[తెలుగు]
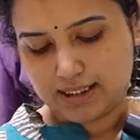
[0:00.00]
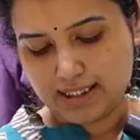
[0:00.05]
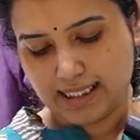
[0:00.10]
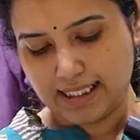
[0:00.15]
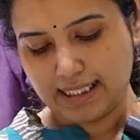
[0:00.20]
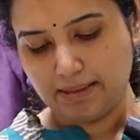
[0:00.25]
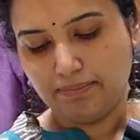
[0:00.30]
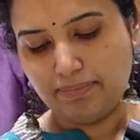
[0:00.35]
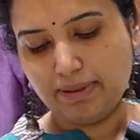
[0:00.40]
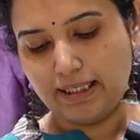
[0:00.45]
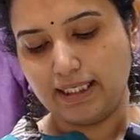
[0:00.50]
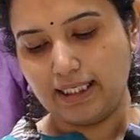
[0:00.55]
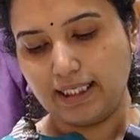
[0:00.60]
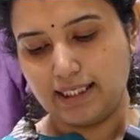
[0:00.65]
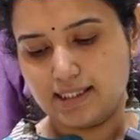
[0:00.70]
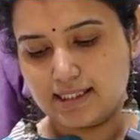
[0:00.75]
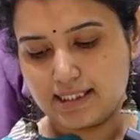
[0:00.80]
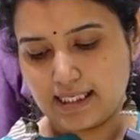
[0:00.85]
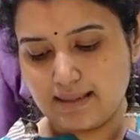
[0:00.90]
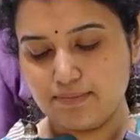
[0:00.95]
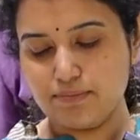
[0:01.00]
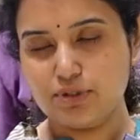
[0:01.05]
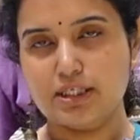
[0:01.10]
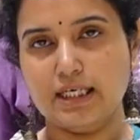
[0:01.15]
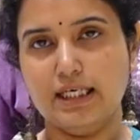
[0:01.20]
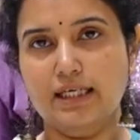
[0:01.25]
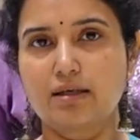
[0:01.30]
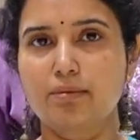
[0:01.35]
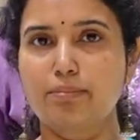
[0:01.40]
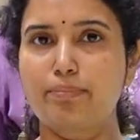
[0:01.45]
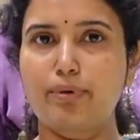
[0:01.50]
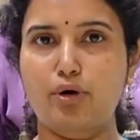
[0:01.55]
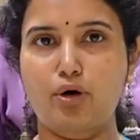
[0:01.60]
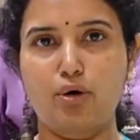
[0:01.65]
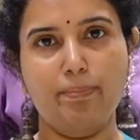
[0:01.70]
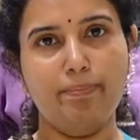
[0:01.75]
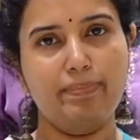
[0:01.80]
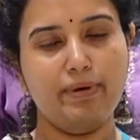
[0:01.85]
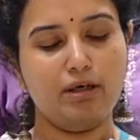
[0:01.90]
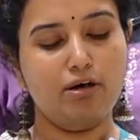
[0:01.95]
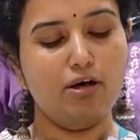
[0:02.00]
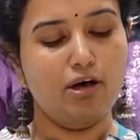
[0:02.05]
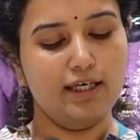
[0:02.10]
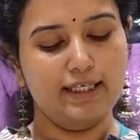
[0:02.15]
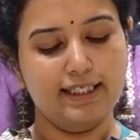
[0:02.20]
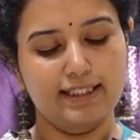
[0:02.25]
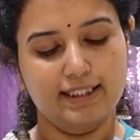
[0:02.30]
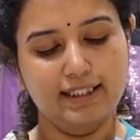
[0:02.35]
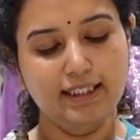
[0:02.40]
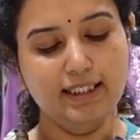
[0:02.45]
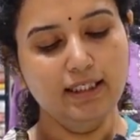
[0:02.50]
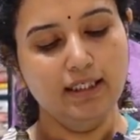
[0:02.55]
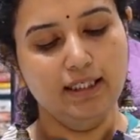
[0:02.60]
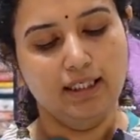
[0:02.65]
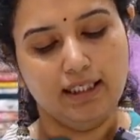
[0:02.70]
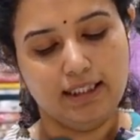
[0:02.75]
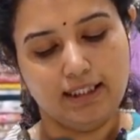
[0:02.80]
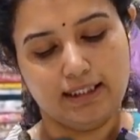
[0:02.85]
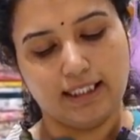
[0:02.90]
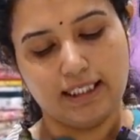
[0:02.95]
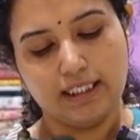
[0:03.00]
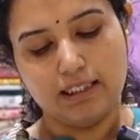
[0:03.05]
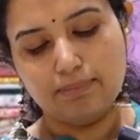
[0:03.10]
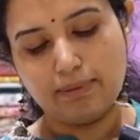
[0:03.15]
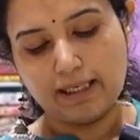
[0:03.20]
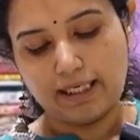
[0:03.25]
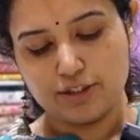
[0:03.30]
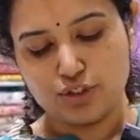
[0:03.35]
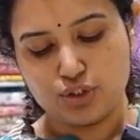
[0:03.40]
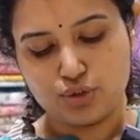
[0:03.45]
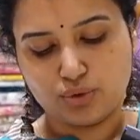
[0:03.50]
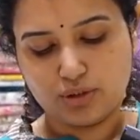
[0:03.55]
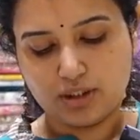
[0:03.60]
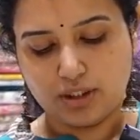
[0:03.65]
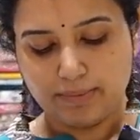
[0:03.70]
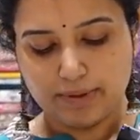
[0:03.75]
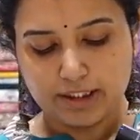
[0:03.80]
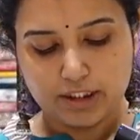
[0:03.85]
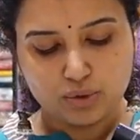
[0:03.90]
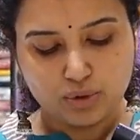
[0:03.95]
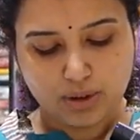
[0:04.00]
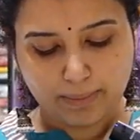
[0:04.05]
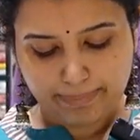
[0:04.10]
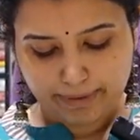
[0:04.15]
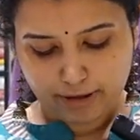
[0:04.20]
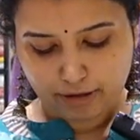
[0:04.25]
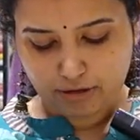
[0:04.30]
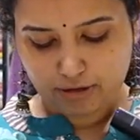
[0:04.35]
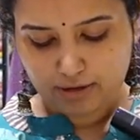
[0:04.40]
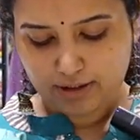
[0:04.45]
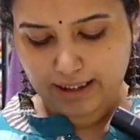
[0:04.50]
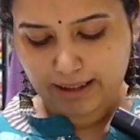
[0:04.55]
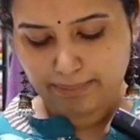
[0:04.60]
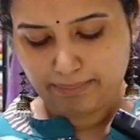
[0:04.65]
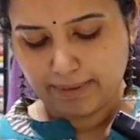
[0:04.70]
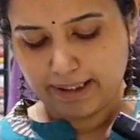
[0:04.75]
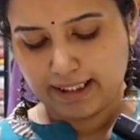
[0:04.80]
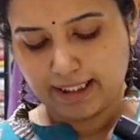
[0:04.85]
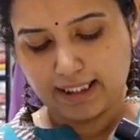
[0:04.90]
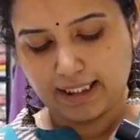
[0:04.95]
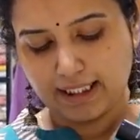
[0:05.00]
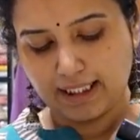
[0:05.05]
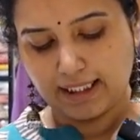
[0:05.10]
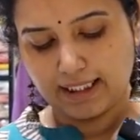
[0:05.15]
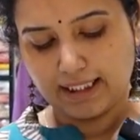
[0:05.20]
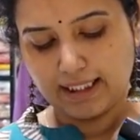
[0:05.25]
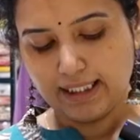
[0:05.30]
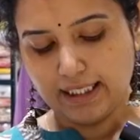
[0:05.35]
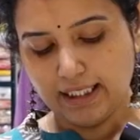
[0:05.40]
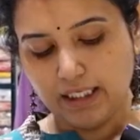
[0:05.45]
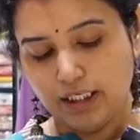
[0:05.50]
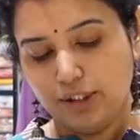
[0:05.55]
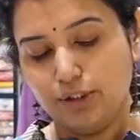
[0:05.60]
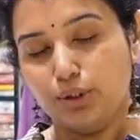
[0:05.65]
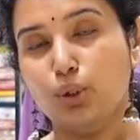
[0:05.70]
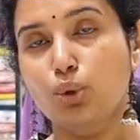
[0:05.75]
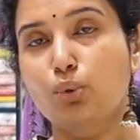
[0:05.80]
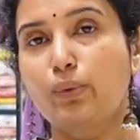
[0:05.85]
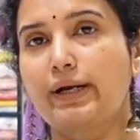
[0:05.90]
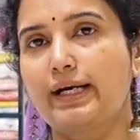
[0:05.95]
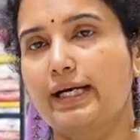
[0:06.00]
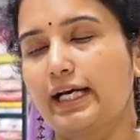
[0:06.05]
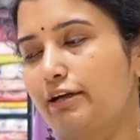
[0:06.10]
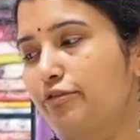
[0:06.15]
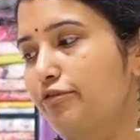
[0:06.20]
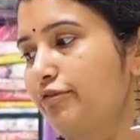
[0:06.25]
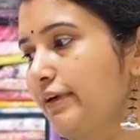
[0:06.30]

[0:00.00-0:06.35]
సేమ్ ప్రింటే సేమ్ స్టైల్ ప్రాపర్ కార్డ్ ఇది దీని ప్రైస్ చూద్దాం ఇది కూడా ప్యూర్ క్రేప్ మెటీరియల్ అండి టూ వన్ నైన్